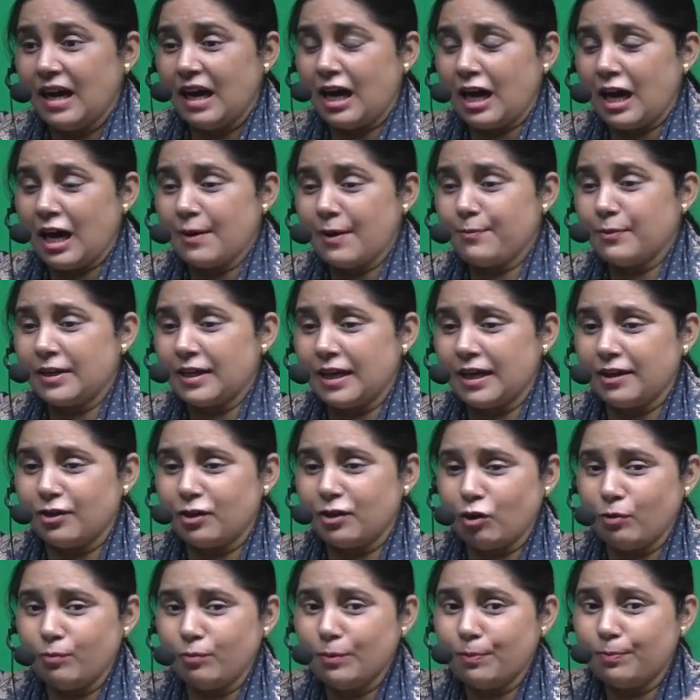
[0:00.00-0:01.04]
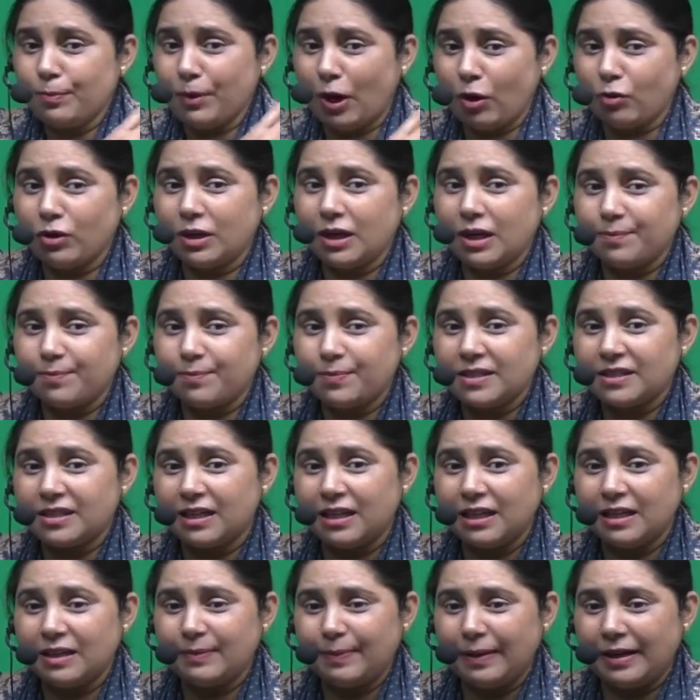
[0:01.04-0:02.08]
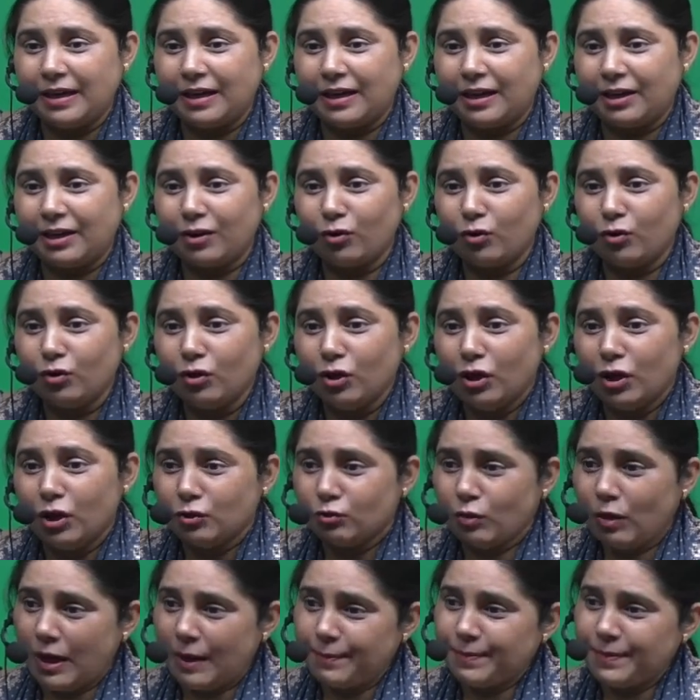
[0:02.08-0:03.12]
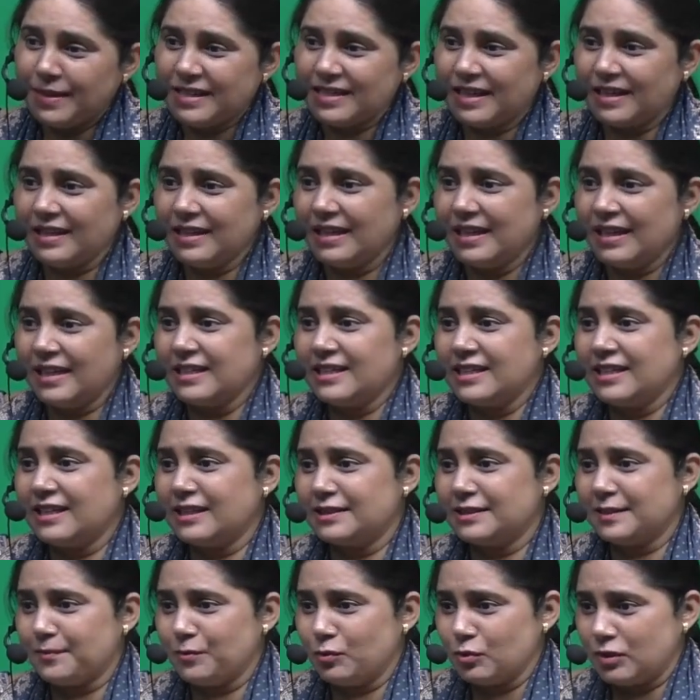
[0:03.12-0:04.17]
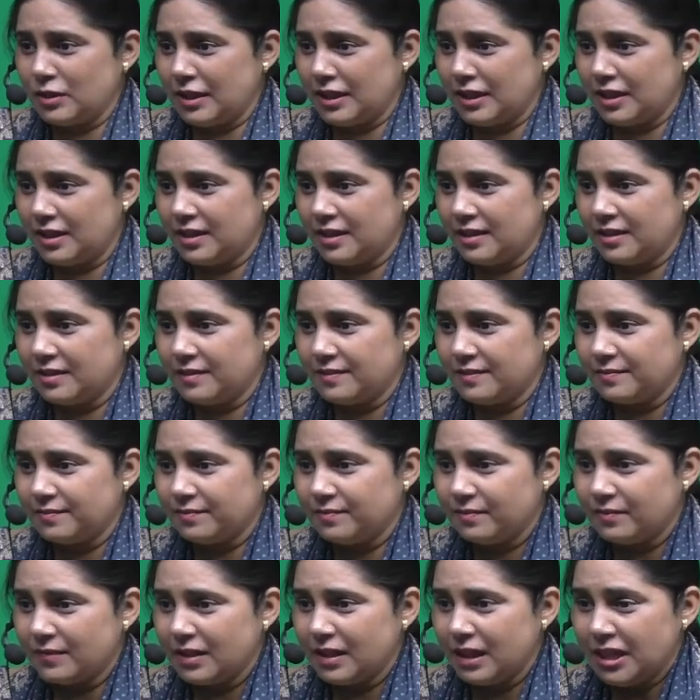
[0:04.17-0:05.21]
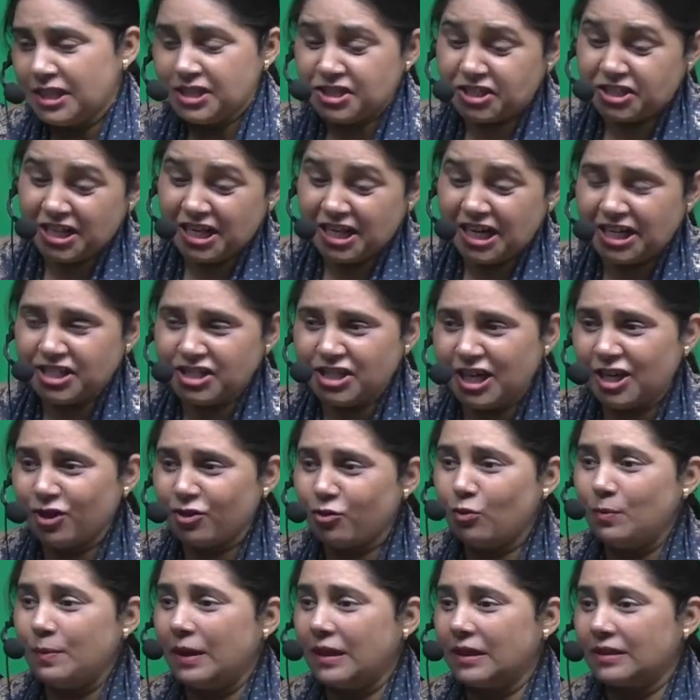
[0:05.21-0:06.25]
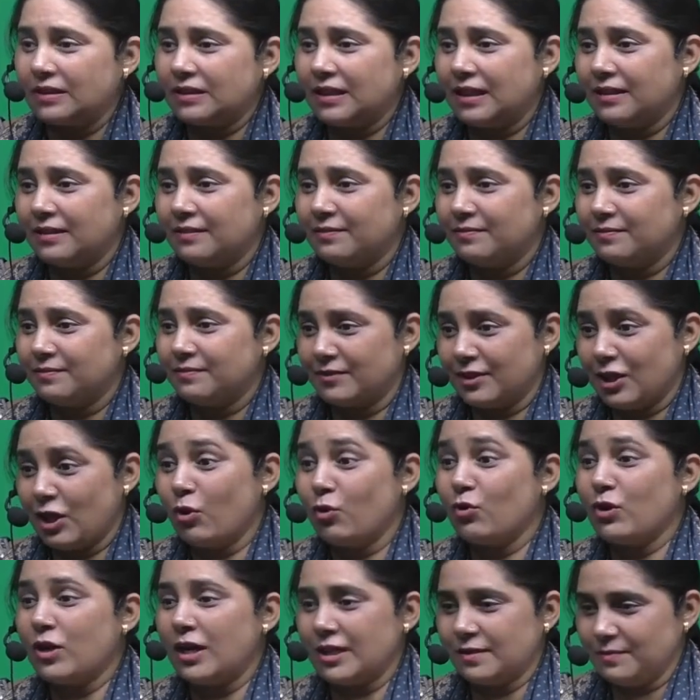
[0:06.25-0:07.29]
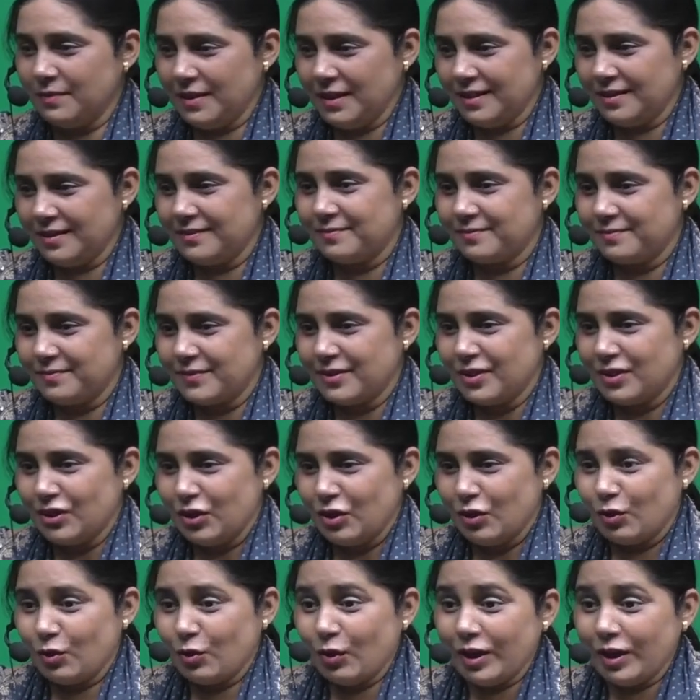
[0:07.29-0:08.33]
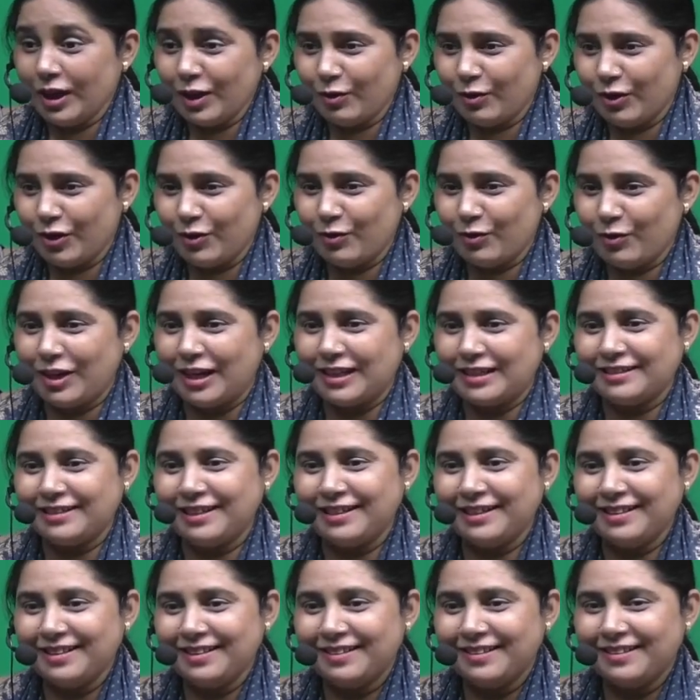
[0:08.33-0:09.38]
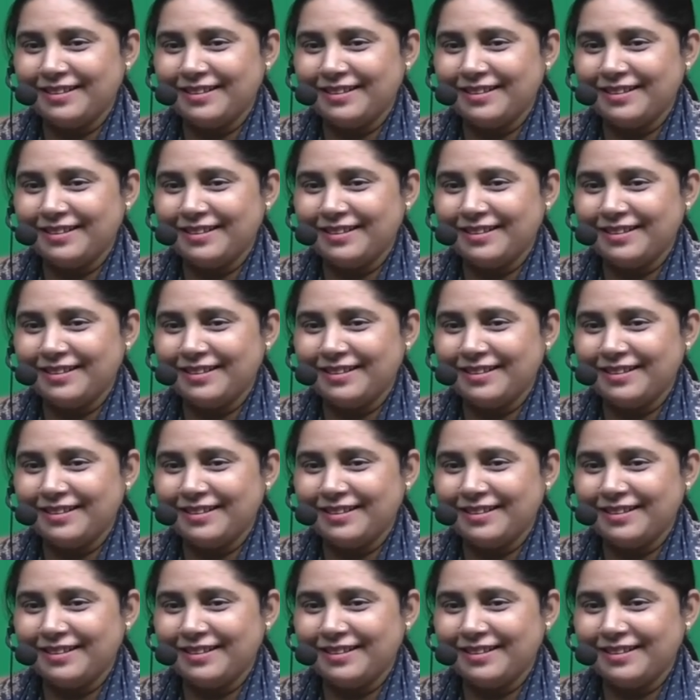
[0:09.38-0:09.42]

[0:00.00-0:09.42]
आप क्या करो वो पाउडर अपने शरीर पे लगा लो तो आपकी सारी एलर्जी खत्म हो जाएगी जहर जहर को मारता है गांव का आदमी लोया लोहे को काटता है